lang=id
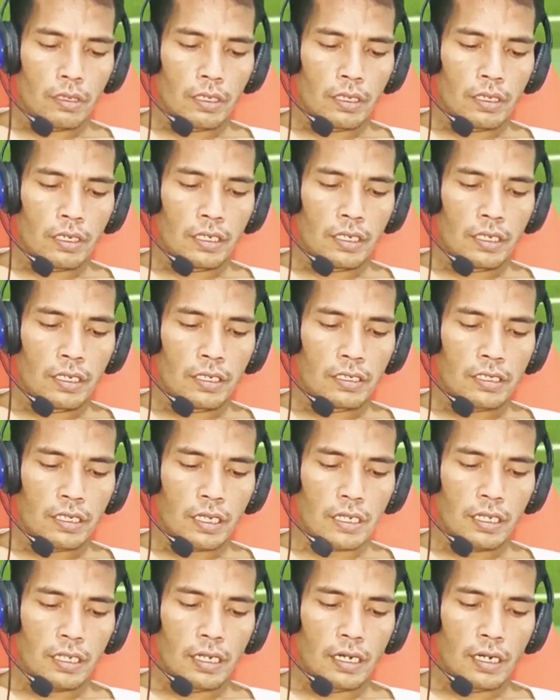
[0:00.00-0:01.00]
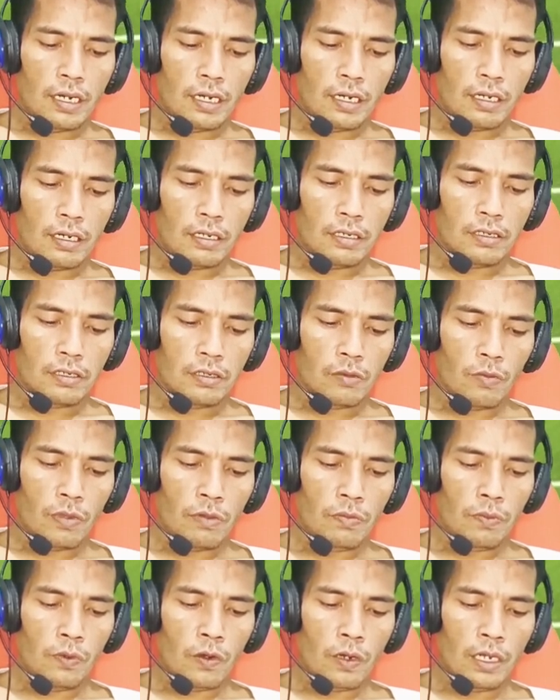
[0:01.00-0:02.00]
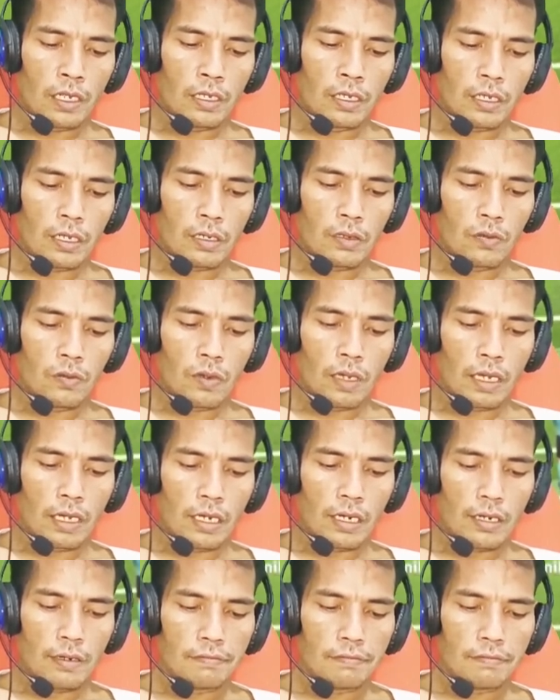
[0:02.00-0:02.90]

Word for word: ini spill cuman bolanya keluar